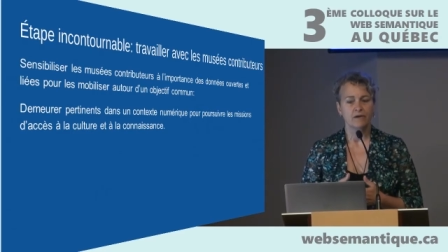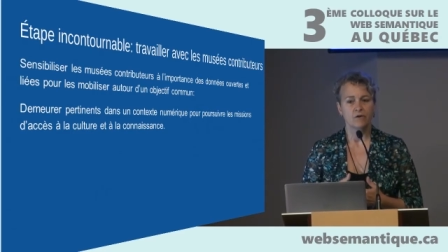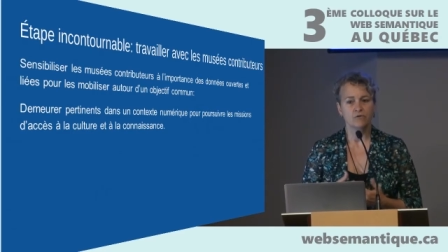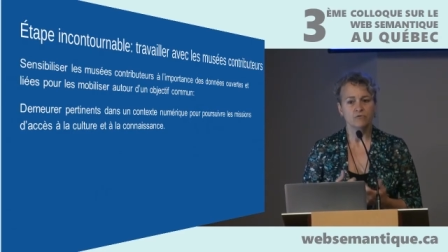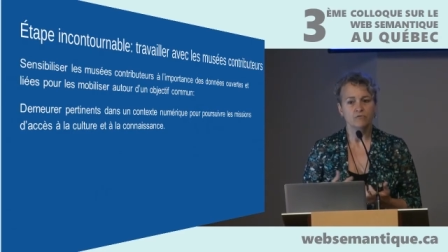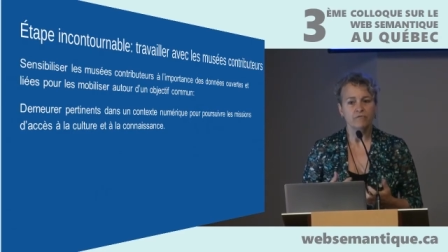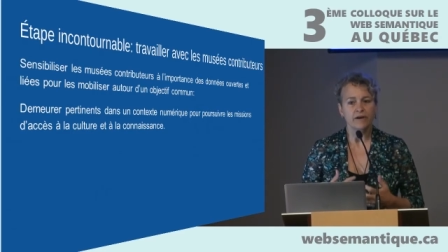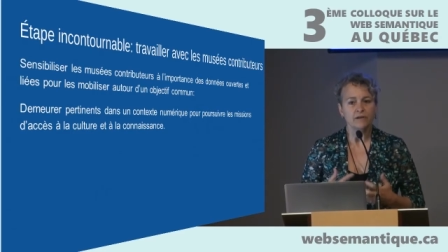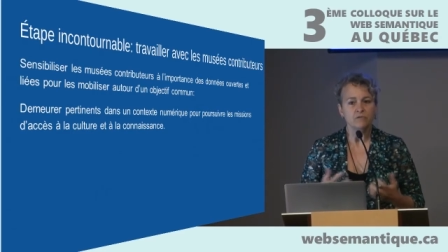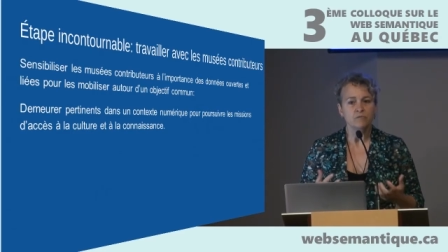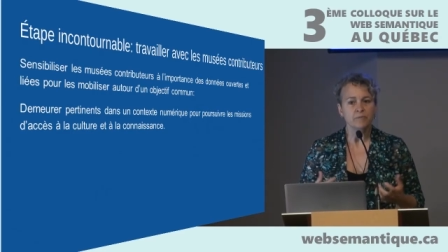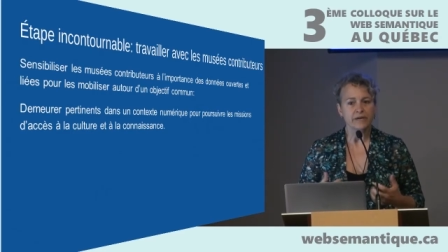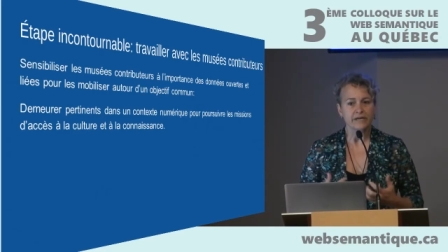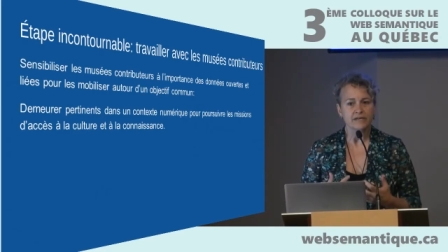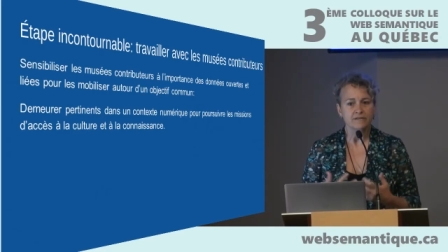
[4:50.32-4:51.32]
Un univers
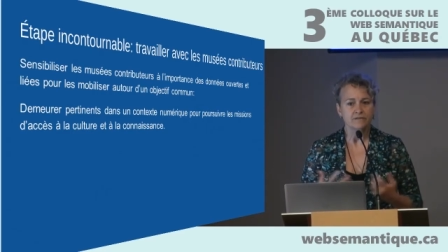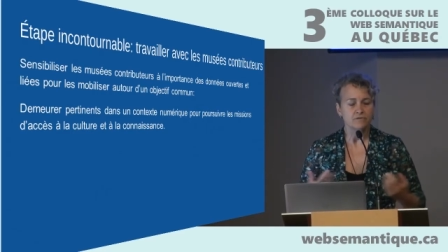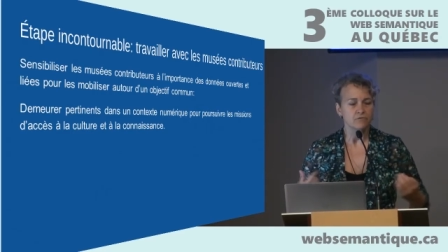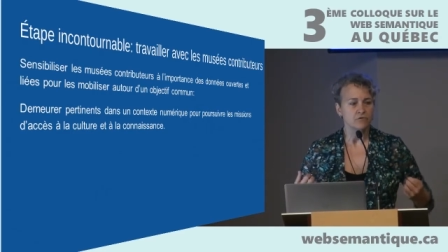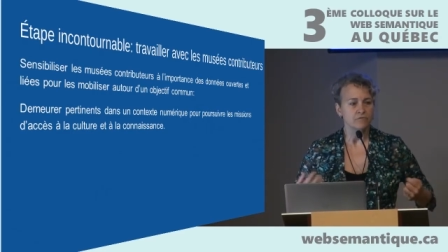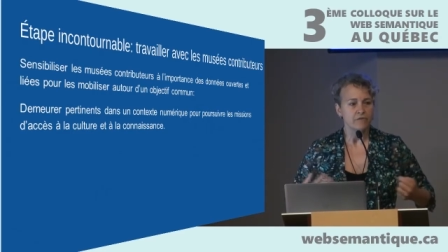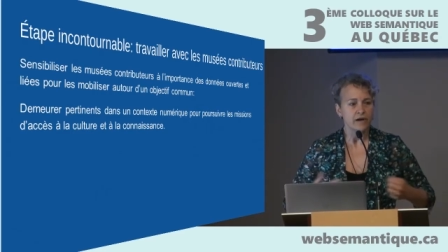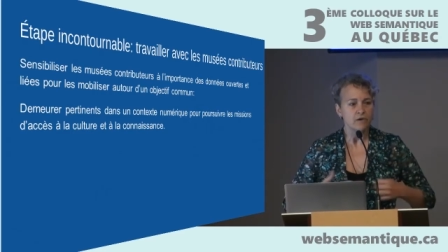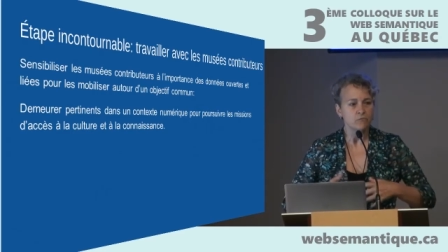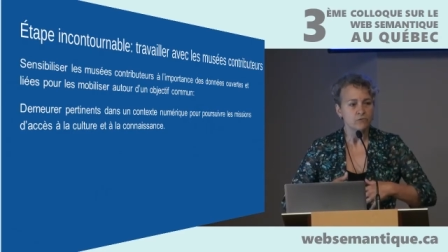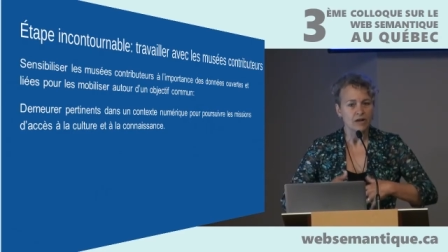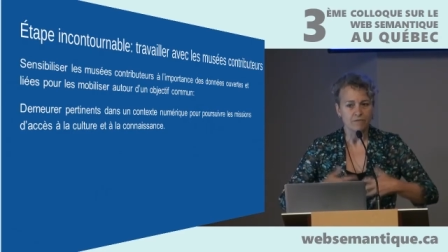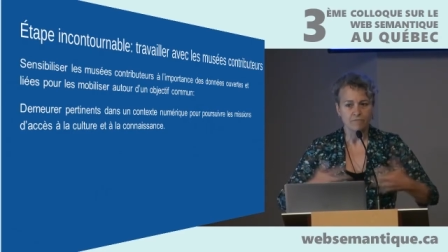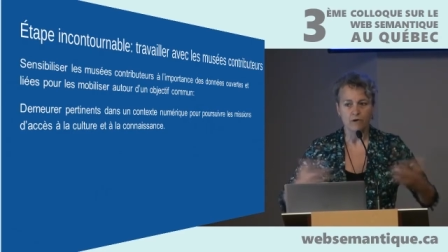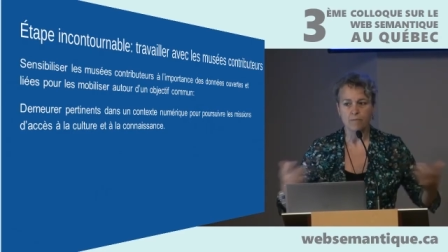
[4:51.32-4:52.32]
numérique, c'est un univers où
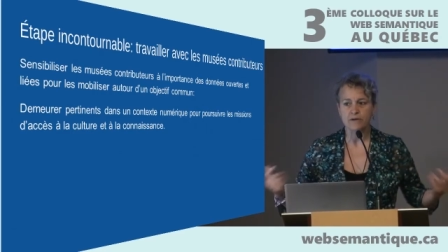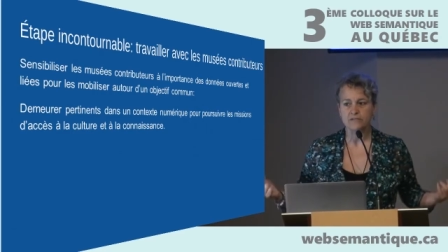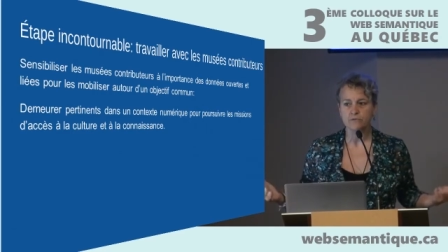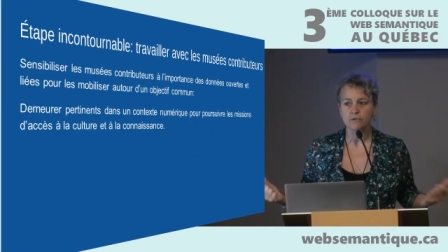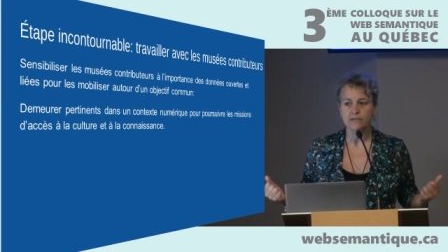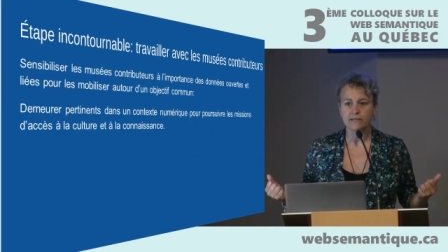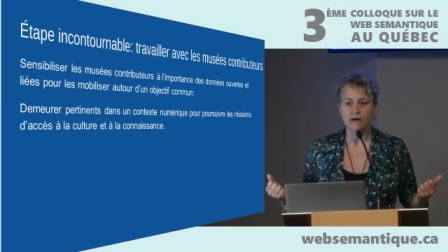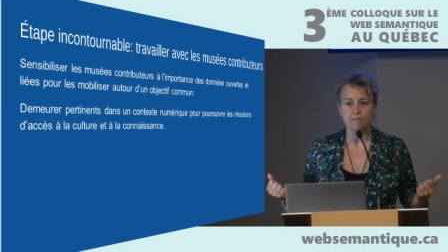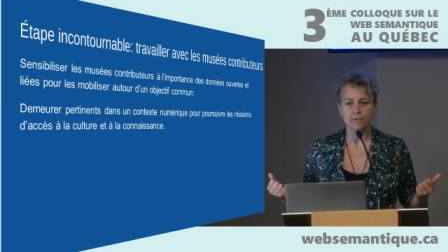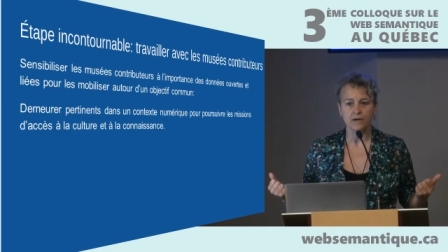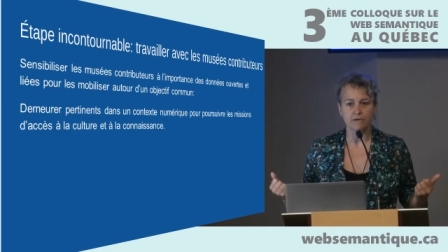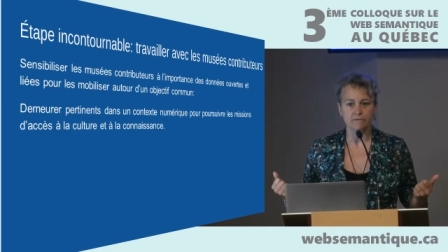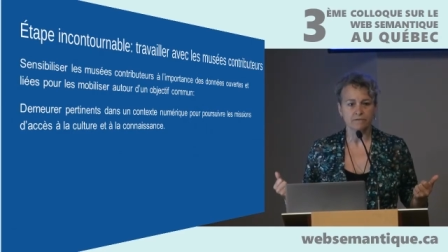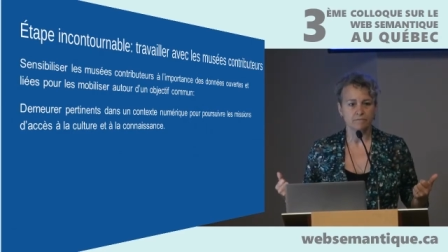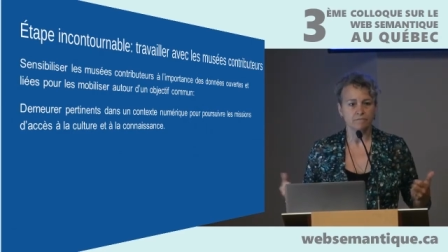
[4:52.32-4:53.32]
l'information est
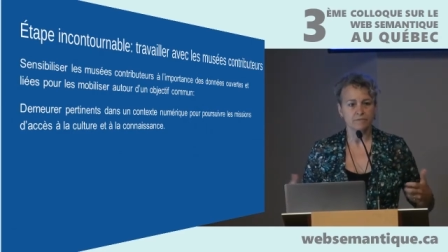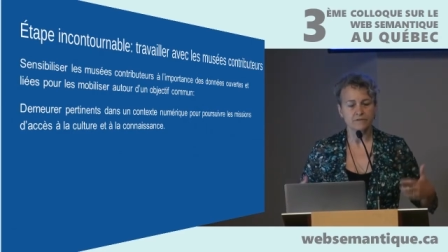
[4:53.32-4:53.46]
ambiante,